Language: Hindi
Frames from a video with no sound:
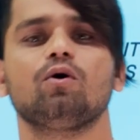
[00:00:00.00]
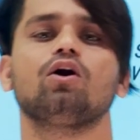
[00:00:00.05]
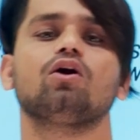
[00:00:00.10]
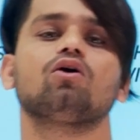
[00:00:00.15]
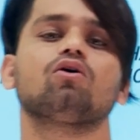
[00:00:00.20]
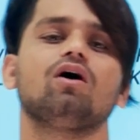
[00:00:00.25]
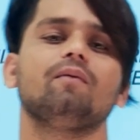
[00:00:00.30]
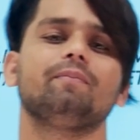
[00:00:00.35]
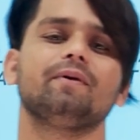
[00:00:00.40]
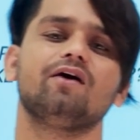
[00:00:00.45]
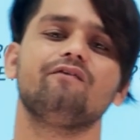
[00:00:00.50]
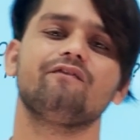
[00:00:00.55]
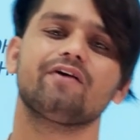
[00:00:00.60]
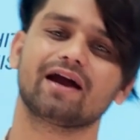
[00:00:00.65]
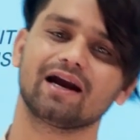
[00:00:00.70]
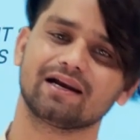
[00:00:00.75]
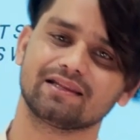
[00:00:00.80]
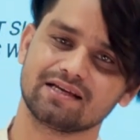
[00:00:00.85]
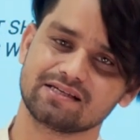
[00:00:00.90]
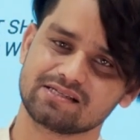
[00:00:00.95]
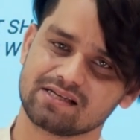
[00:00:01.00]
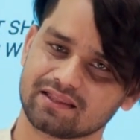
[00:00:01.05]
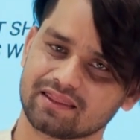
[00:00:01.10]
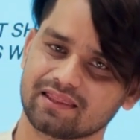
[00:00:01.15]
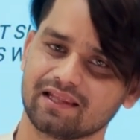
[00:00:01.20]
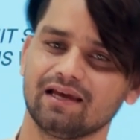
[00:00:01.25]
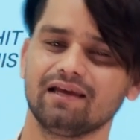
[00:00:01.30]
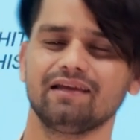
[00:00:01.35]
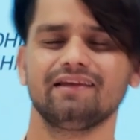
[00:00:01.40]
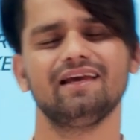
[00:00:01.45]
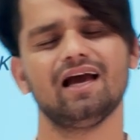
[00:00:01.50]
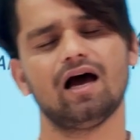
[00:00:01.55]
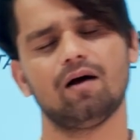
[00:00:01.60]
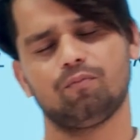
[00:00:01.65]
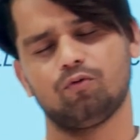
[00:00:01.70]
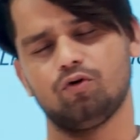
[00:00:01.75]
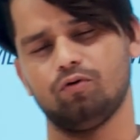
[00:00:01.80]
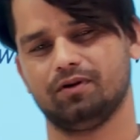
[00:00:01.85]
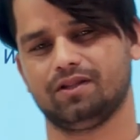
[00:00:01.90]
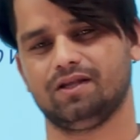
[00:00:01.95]
बॉलर को अपना विकेट दे सकते हैं ये
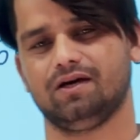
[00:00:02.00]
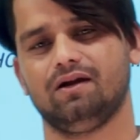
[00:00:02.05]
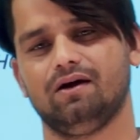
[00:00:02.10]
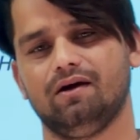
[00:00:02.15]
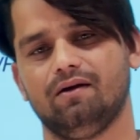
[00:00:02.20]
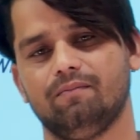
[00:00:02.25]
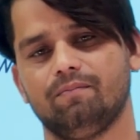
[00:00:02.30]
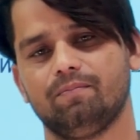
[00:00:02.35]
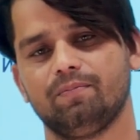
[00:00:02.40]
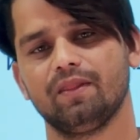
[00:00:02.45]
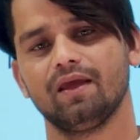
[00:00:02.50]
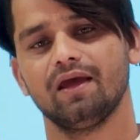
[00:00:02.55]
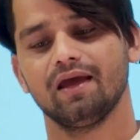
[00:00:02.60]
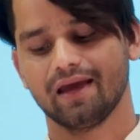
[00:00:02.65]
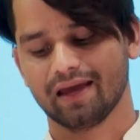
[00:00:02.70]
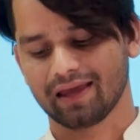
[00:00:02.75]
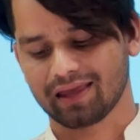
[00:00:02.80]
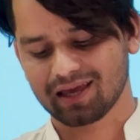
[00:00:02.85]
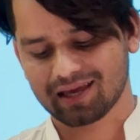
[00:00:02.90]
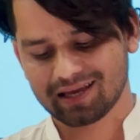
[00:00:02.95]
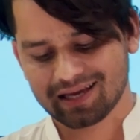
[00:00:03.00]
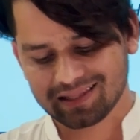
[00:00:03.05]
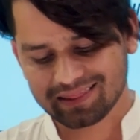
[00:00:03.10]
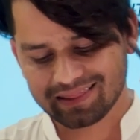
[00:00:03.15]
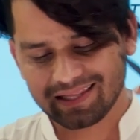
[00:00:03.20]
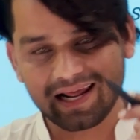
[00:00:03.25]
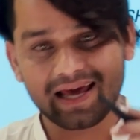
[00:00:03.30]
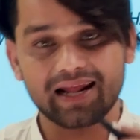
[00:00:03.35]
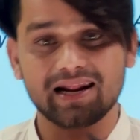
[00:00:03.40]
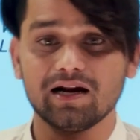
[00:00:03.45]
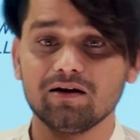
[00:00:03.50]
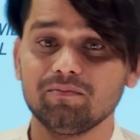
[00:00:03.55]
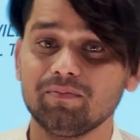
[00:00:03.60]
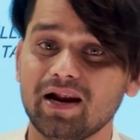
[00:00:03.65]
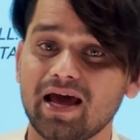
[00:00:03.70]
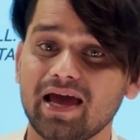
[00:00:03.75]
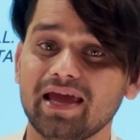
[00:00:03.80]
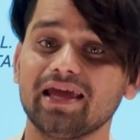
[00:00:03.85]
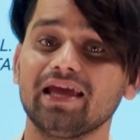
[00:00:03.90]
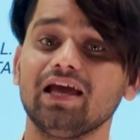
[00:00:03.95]
आपको बताना है कि कितने रन
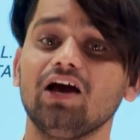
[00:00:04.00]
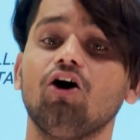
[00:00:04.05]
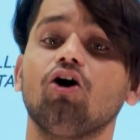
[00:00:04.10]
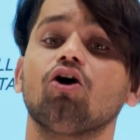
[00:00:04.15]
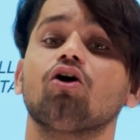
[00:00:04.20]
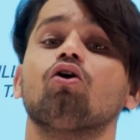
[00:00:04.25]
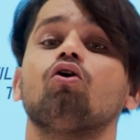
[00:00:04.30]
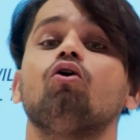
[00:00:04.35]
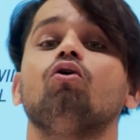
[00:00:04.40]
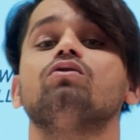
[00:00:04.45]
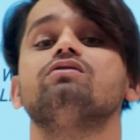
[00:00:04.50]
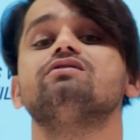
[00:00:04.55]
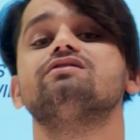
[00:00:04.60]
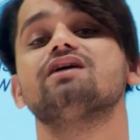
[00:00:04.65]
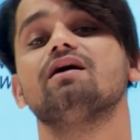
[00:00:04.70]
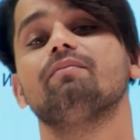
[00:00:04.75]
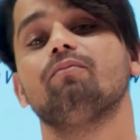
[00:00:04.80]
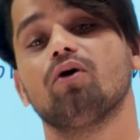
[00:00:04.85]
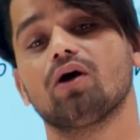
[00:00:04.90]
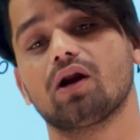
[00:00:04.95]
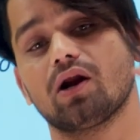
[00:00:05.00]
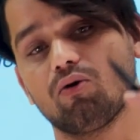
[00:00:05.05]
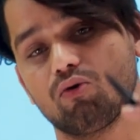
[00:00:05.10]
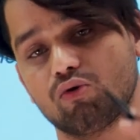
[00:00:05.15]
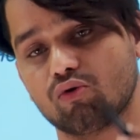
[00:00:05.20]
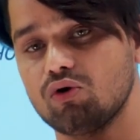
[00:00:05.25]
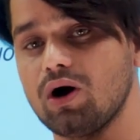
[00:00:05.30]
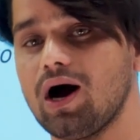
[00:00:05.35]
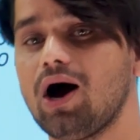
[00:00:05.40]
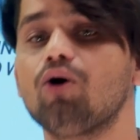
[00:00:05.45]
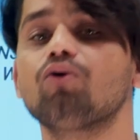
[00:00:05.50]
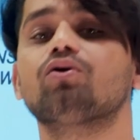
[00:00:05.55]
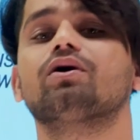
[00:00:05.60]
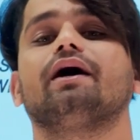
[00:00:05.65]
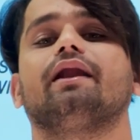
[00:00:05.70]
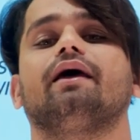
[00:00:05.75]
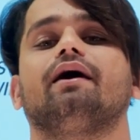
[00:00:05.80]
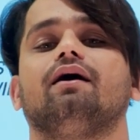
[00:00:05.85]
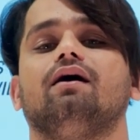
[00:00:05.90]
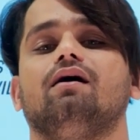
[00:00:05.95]
बनाएंगे और कौन सा बॉलर उनको आउट
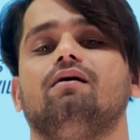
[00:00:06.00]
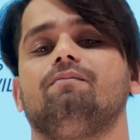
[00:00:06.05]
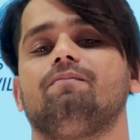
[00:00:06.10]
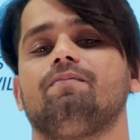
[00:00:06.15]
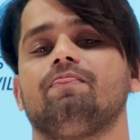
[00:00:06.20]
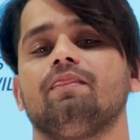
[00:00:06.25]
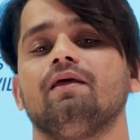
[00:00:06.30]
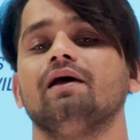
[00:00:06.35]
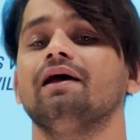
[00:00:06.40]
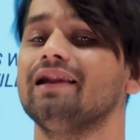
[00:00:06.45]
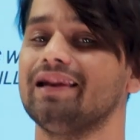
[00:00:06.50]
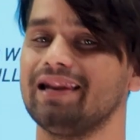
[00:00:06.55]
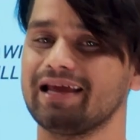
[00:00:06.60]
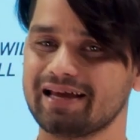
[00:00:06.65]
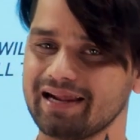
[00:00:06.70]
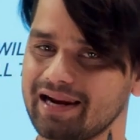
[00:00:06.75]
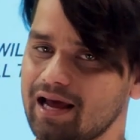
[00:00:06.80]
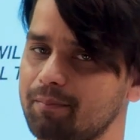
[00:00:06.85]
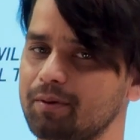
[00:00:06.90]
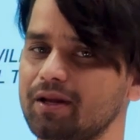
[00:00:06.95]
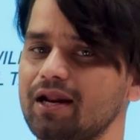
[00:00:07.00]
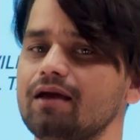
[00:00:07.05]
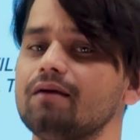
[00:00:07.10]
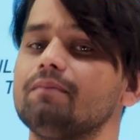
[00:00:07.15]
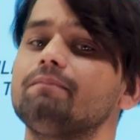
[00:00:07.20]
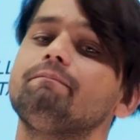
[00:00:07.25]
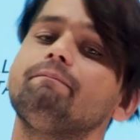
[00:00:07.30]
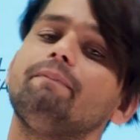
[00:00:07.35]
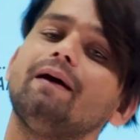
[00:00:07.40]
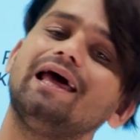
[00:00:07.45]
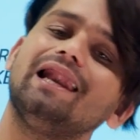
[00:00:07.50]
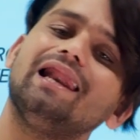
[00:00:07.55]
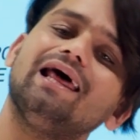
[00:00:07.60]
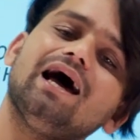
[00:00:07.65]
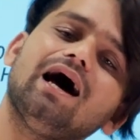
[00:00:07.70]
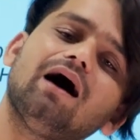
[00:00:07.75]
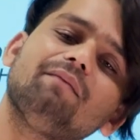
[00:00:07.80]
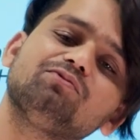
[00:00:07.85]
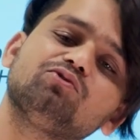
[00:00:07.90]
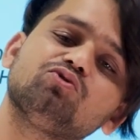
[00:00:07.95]
करेगा लेकिन अभी नहीं पहले
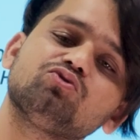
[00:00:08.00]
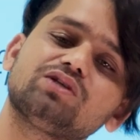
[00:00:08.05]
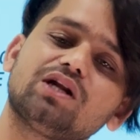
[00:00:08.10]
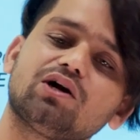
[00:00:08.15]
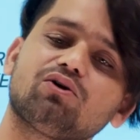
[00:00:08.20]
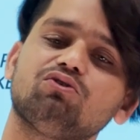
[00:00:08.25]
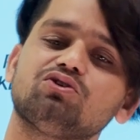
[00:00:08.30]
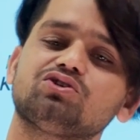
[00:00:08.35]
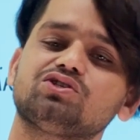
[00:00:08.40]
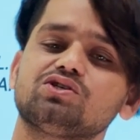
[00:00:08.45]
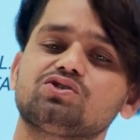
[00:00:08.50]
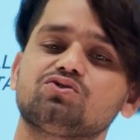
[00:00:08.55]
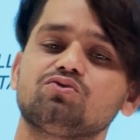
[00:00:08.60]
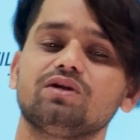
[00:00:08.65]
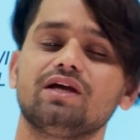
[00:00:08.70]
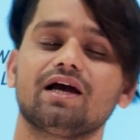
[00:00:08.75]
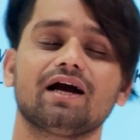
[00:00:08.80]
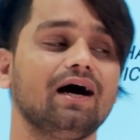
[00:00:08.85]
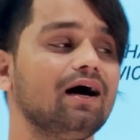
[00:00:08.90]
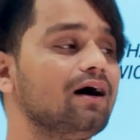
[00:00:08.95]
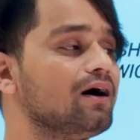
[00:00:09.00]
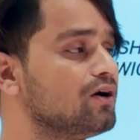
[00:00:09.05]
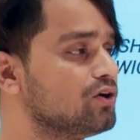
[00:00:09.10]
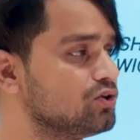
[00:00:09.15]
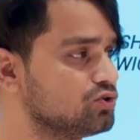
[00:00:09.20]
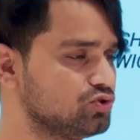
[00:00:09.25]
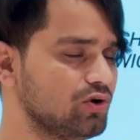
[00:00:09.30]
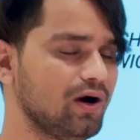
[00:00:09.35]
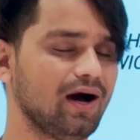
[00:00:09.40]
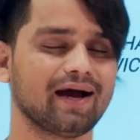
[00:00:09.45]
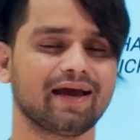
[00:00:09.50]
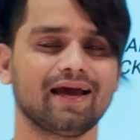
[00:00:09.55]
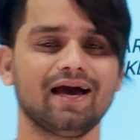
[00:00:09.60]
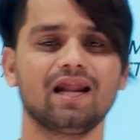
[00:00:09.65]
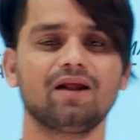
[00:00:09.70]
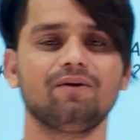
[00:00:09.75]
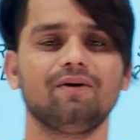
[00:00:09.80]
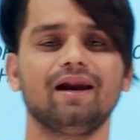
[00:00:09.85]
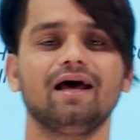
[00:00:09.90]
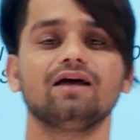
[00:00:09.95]
आप दूसरा क्वेश्चन सुनिएगा जो आगे
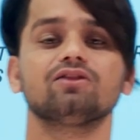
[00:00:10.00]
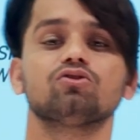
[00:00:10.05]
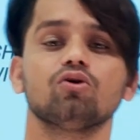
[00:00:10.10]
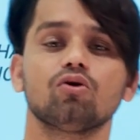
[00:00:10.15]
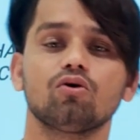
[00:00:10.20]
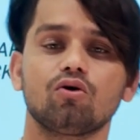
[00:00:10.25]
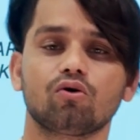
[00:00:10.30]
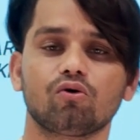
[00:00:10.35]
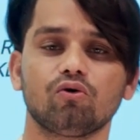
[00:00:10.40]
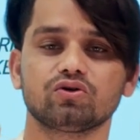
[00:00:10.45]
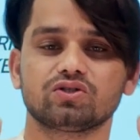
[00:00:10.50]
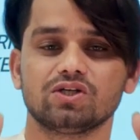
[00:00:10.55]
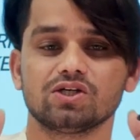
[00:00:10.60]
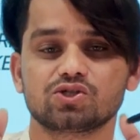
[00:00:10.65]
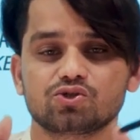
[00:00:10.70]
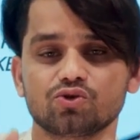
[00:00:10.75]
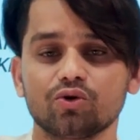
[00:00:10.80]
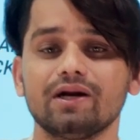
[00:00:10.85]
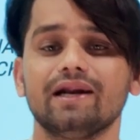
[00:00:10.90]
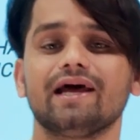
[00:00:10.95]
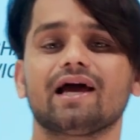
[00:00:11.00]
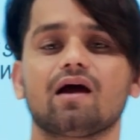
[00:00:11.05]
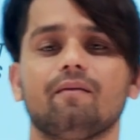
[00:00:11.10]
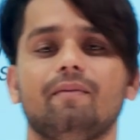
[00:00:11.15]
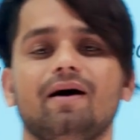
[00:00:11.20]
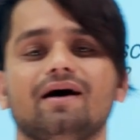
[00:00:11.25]
आने वाला है दोनों क्वेश्चन सुनने के